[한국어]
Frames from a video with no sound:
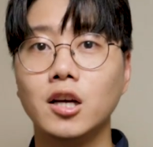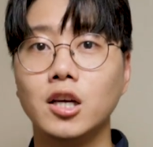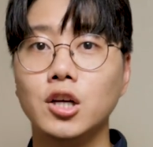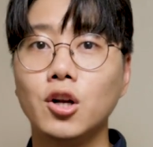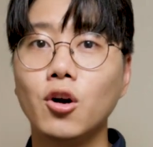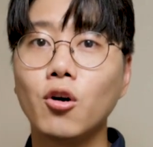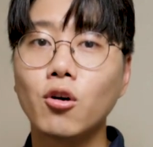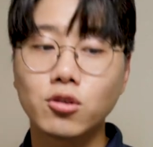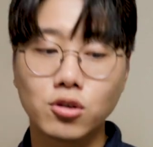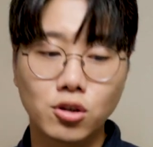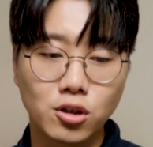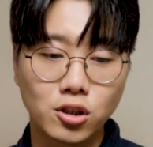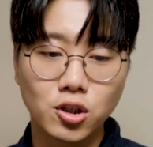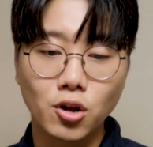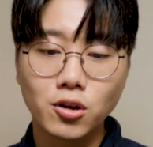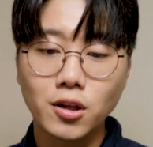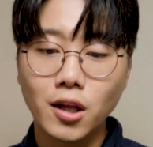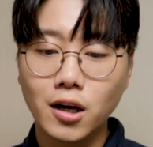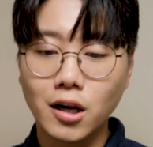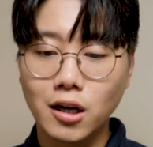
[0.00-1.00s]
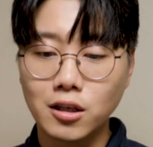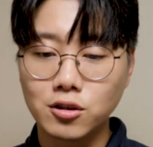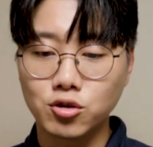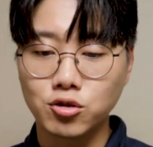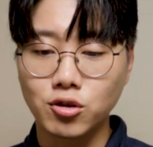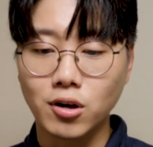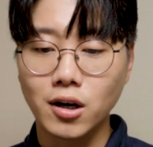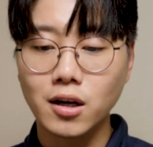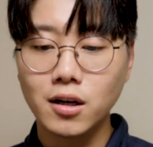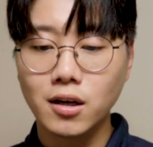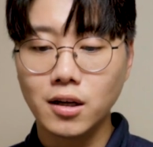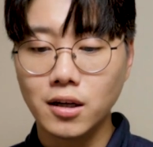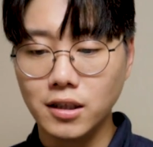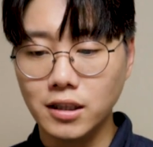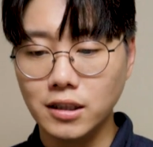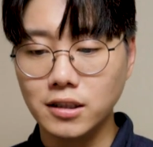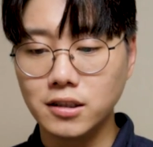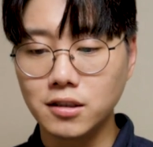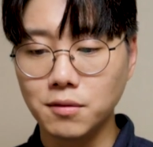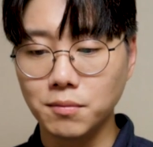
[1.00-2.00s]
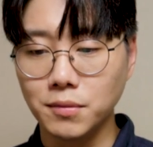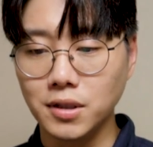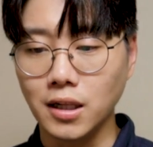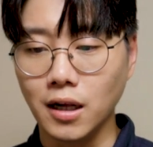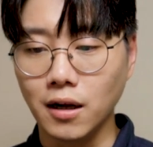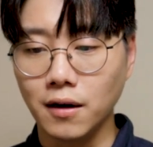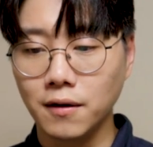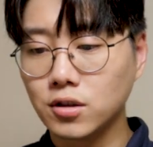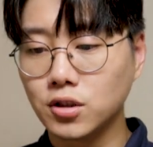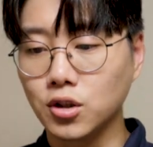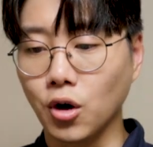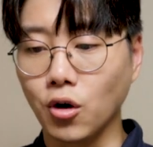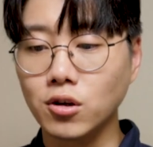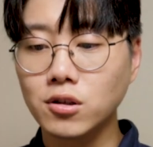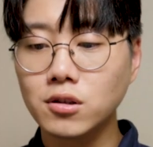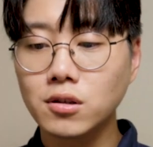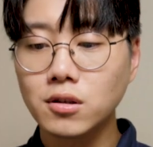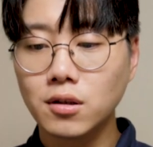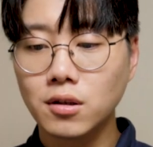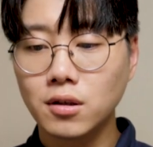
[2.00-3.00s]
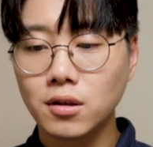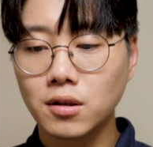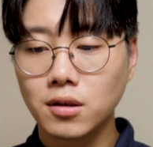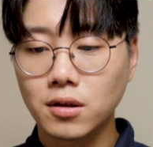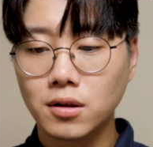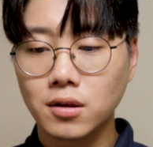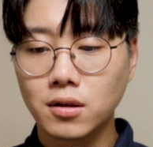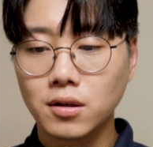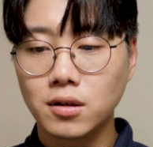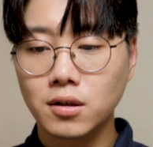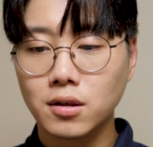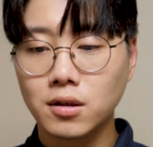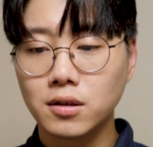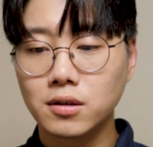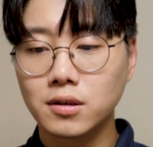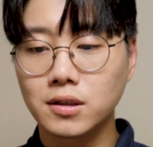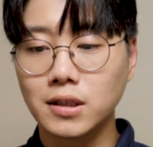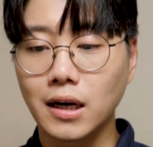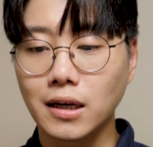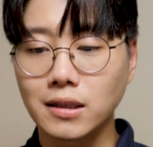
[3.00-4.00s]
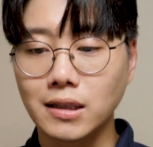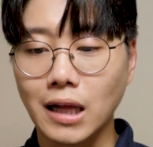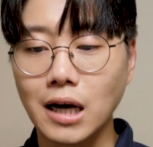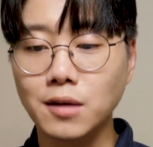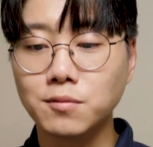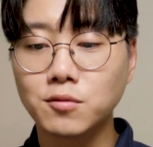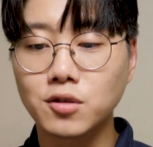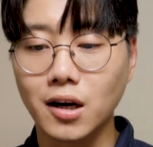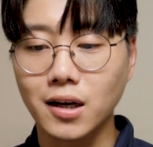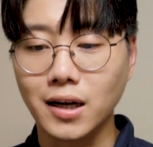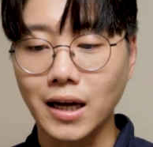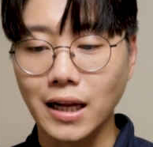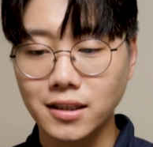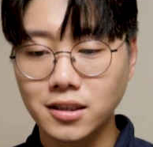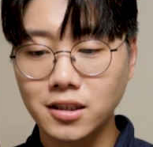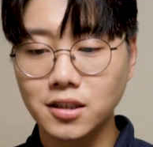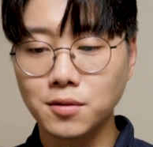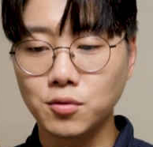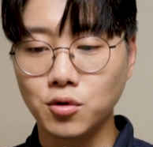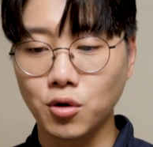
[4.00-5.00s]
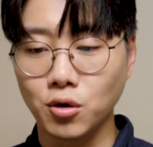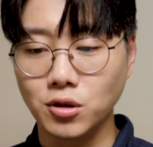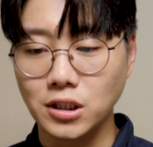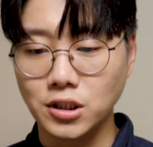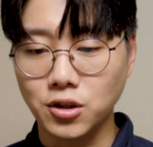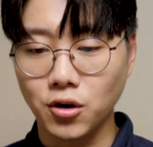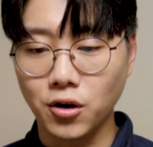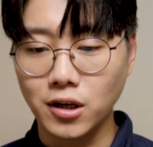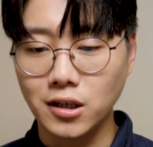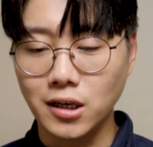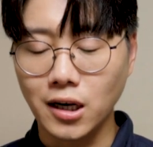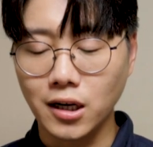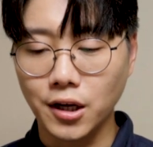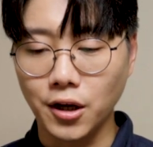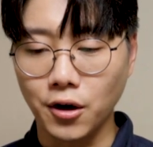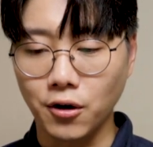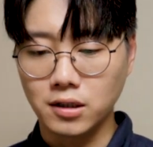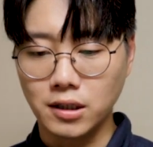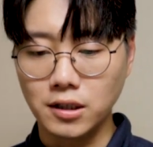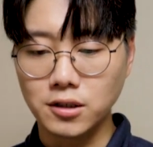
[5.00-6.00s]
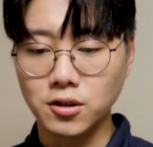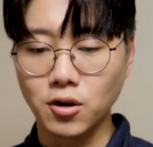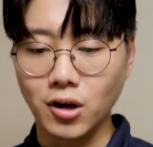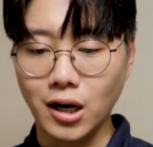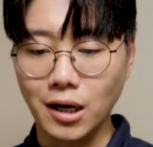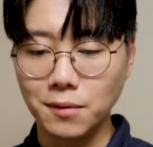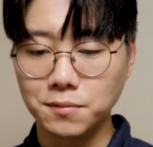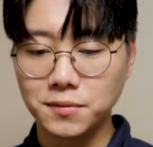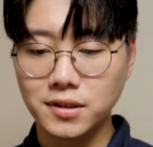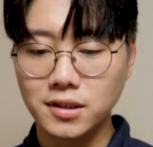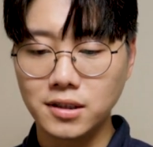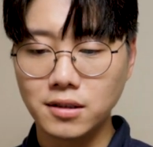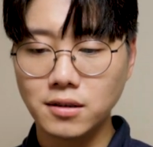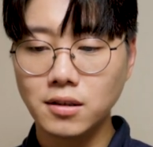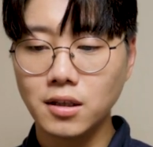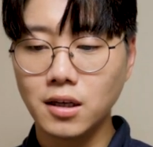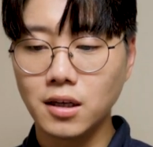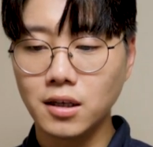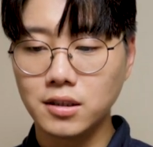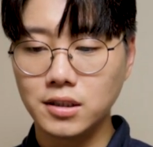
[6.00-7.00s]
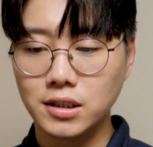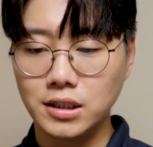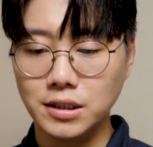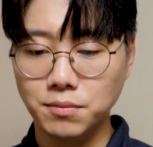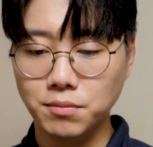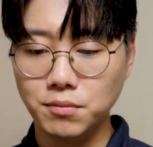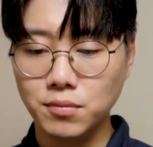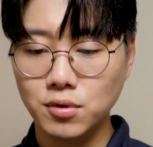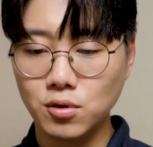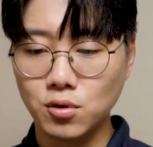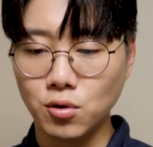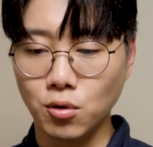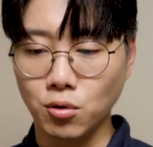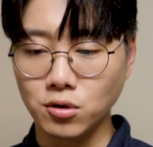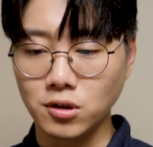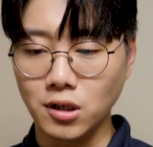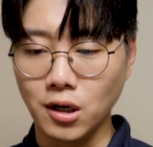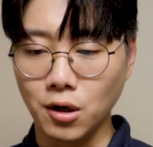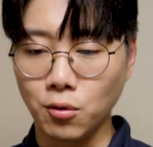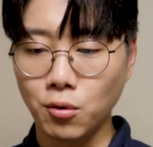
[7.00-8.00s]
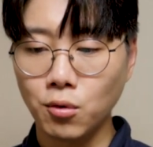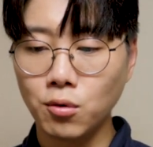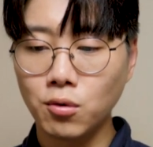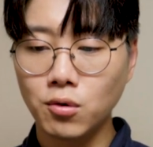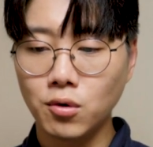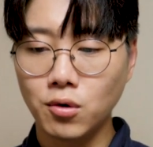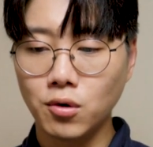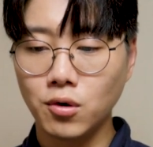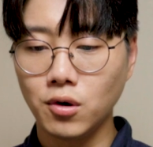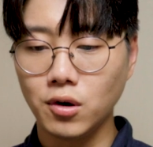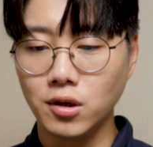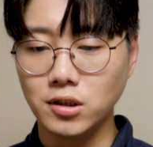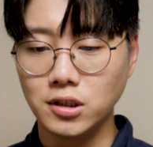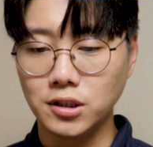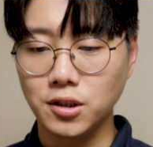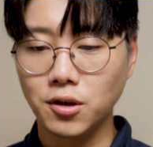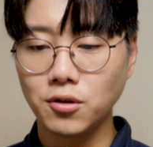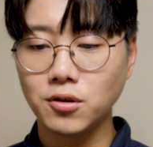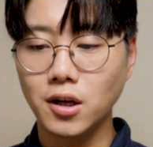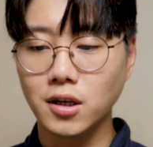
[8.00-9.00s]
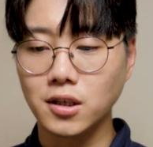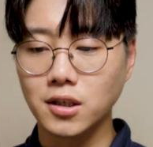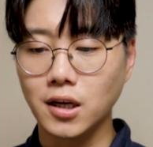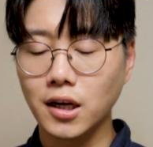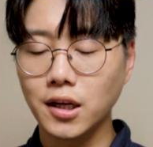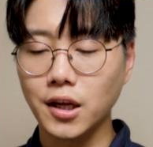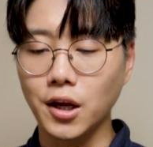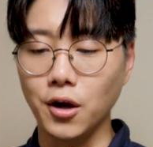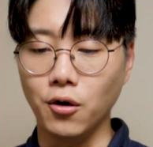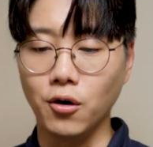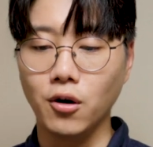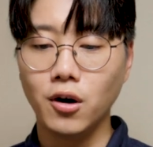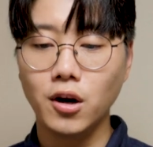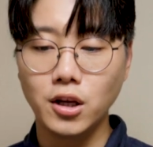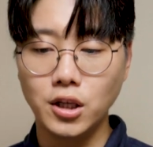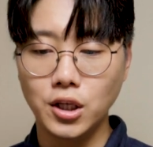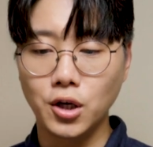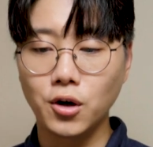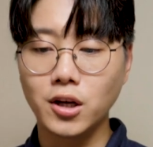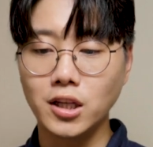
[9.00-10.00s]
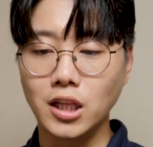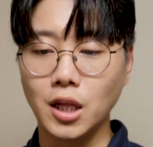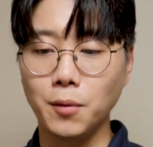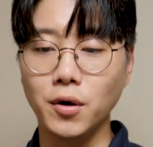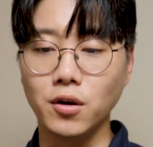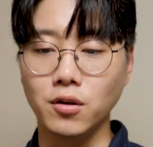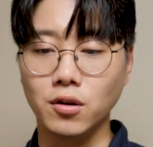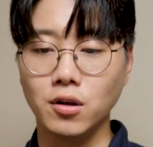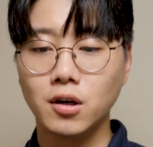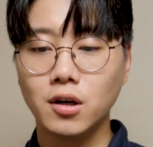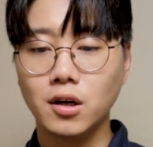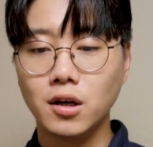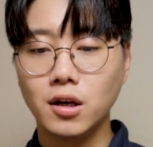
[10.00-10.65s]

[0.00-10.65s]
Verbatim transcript: 이런 것들을 선택할 수가 있습니다. 저는 그냥 다음과 같음으로 이제 처리를 할게요. 그래서 값은 진블로그라고 이제 선택을 할게요. 이렇게 되면